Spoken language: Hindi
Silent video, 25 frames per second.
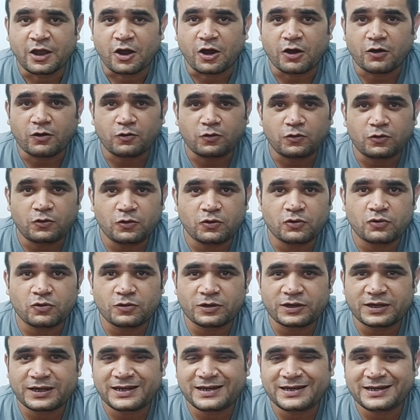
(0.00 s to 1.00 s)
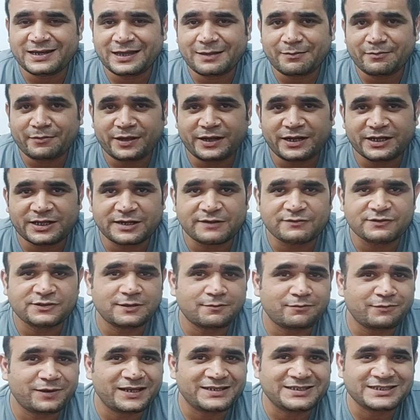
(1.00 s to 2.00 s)
और उन लोगों के लिए मेरी तरफ
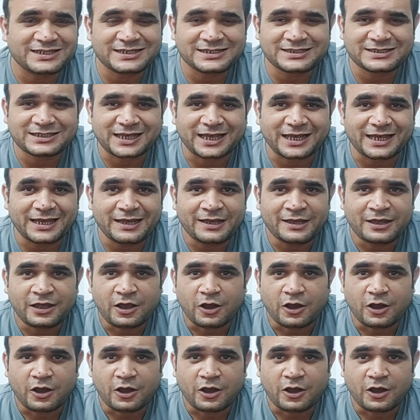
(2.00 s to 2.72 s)
से ब्लेसिंग्स है